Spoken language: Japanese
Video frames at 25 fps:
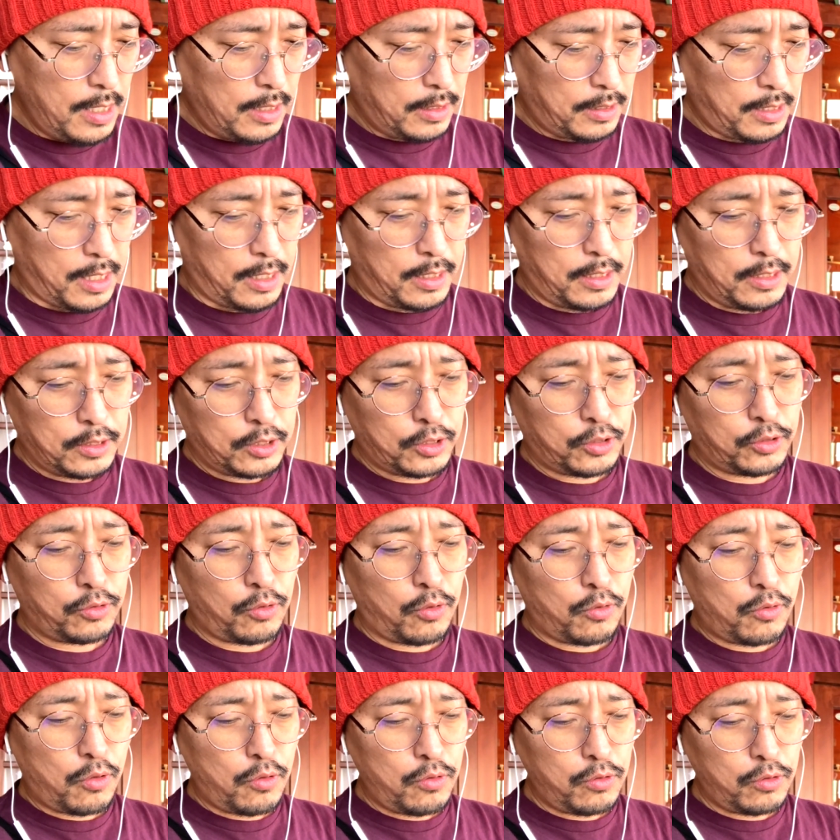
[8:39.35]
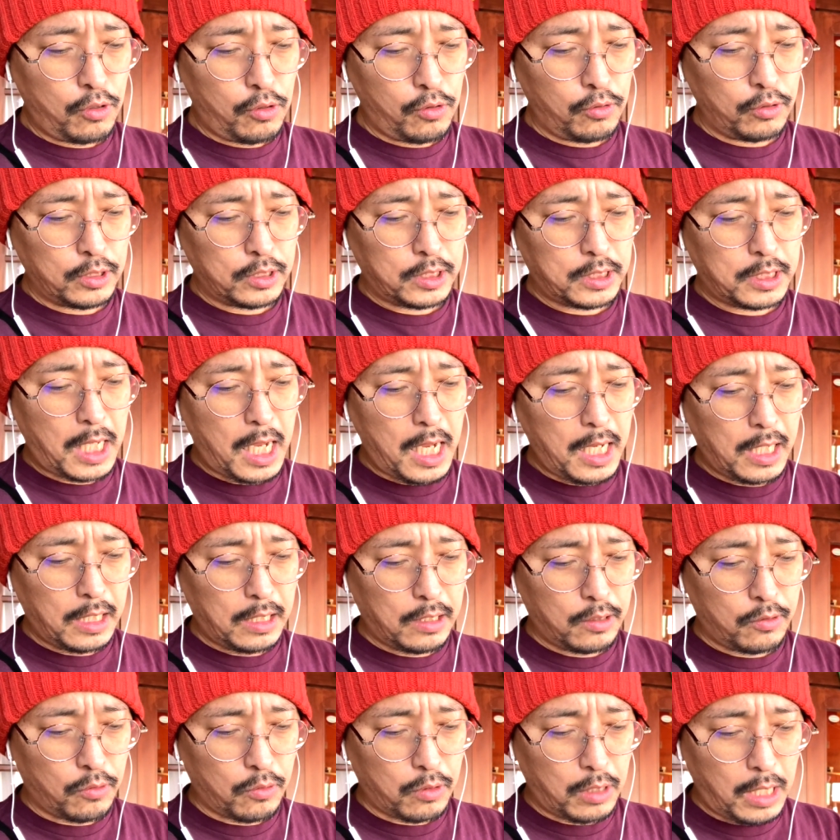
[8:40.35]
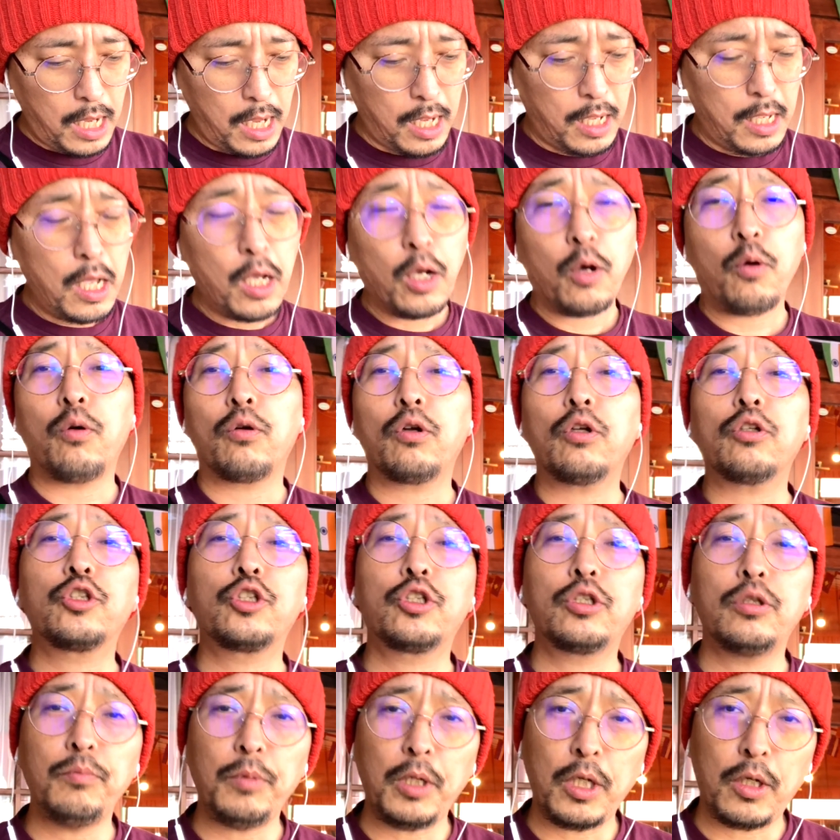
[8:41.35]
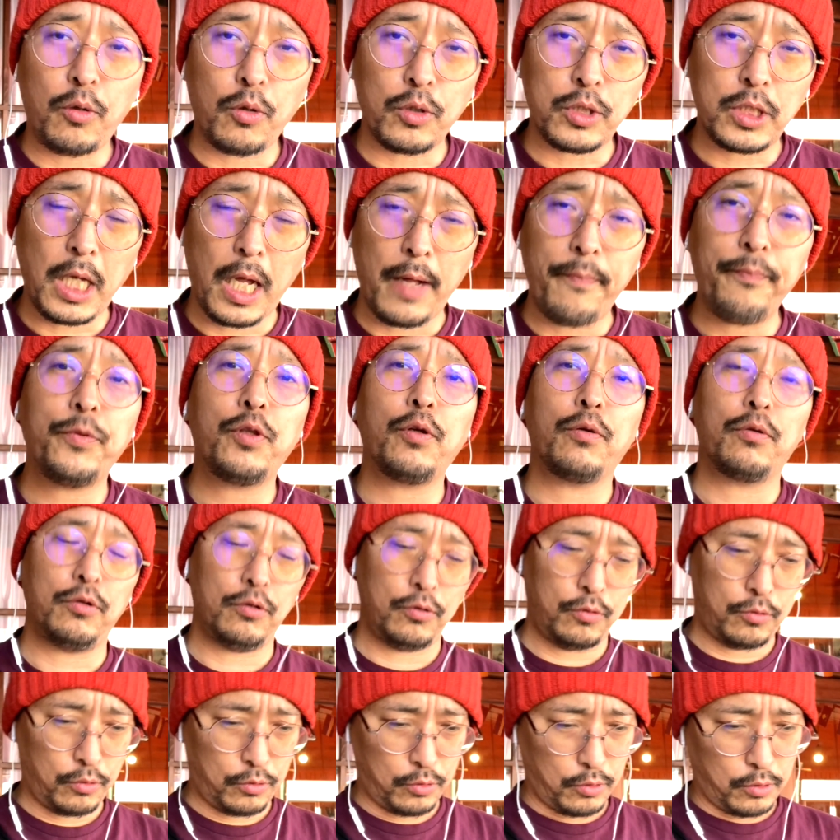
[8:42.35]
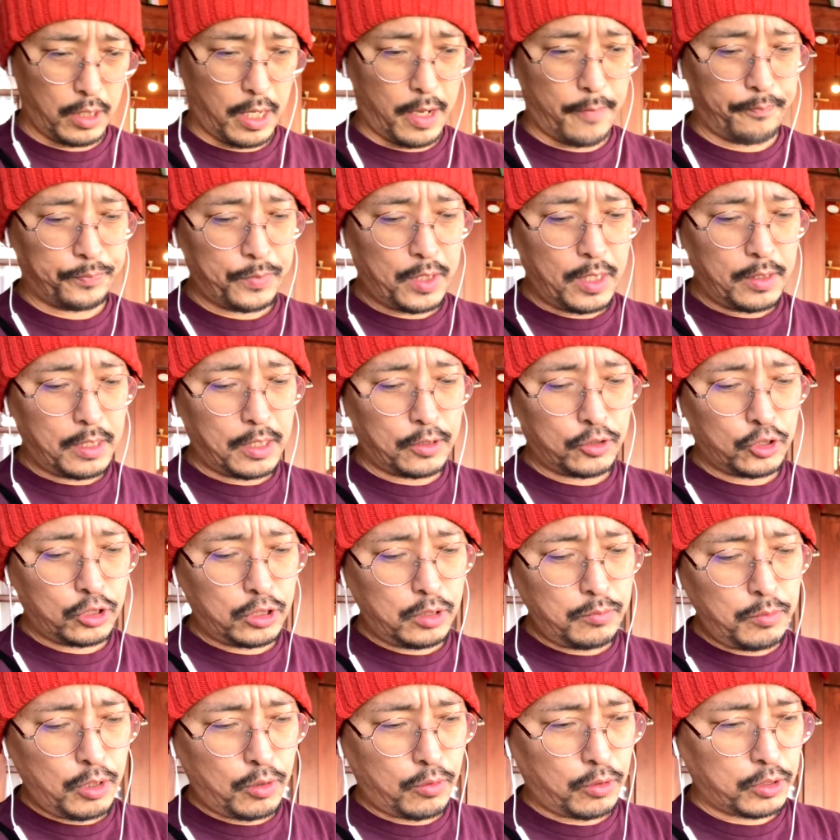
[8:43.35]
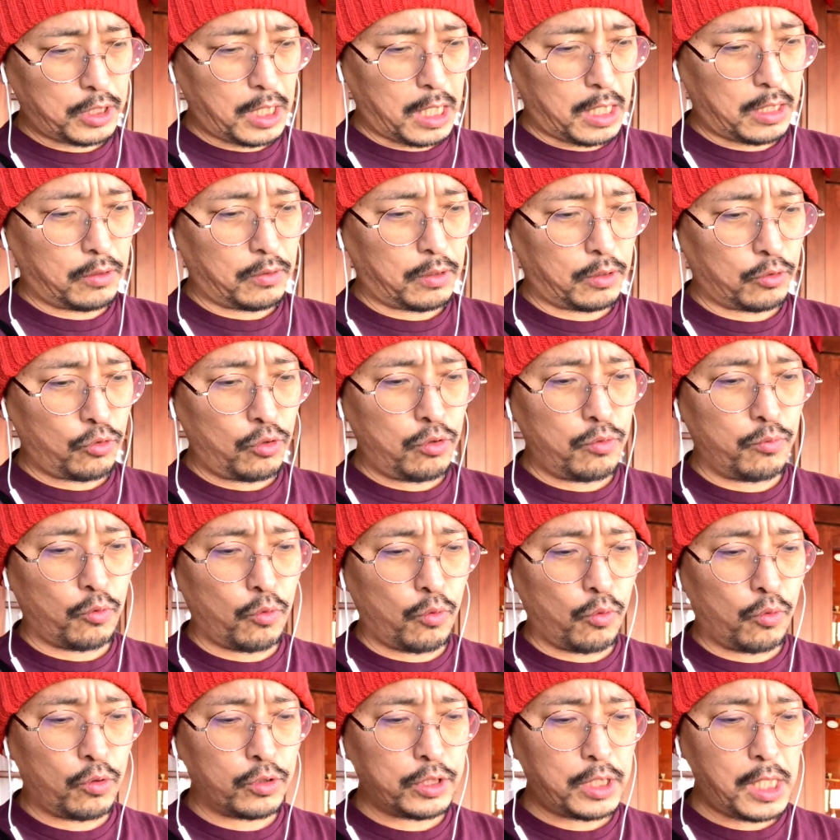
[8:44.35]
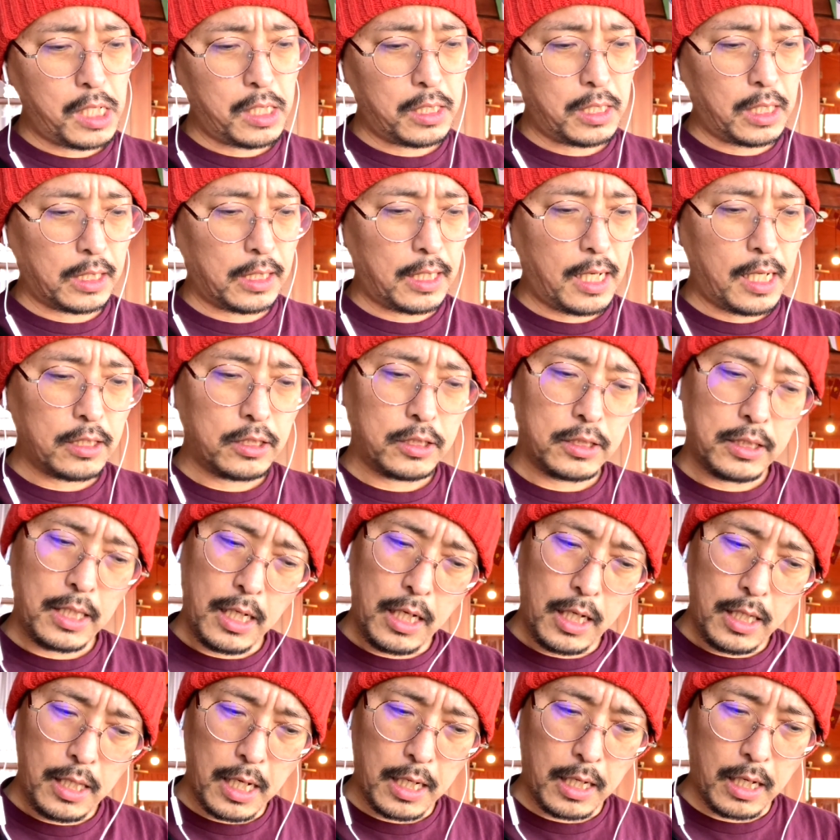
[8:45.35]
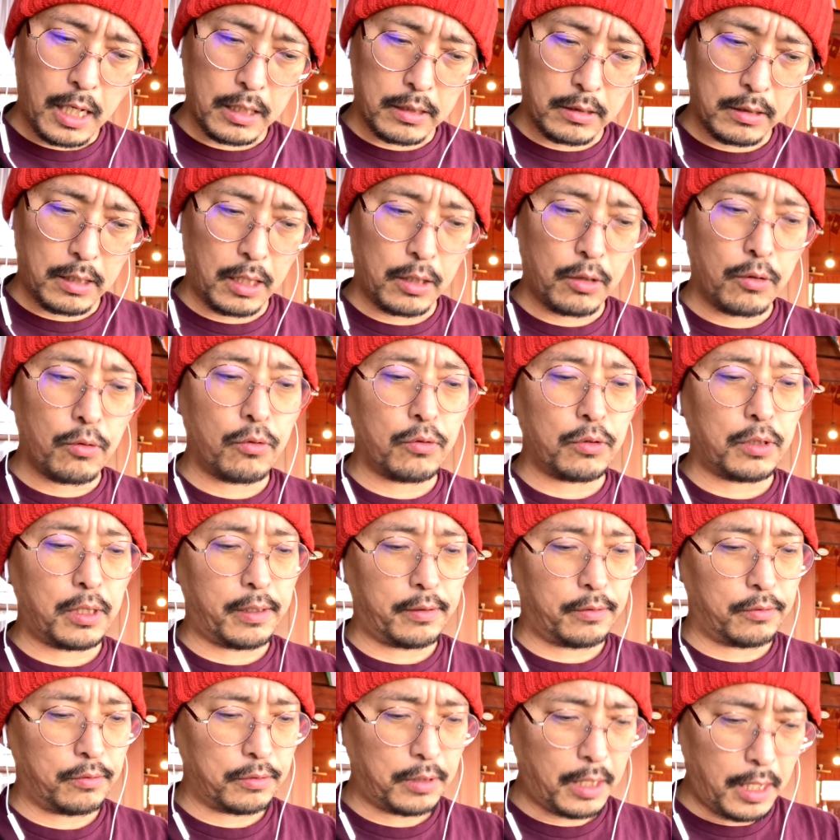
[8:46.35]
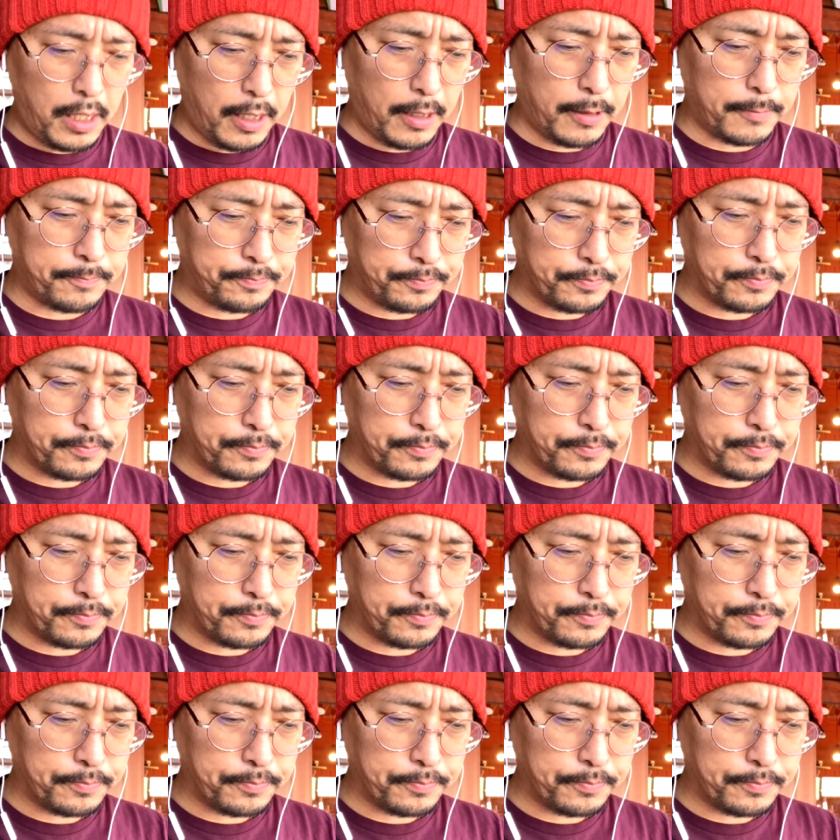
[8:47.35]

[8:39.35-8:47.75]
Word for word: で、そこの最後がこの澄子さんということで、で、澄子さんにはどうもお子さんがいらっしゃらなかったようなので、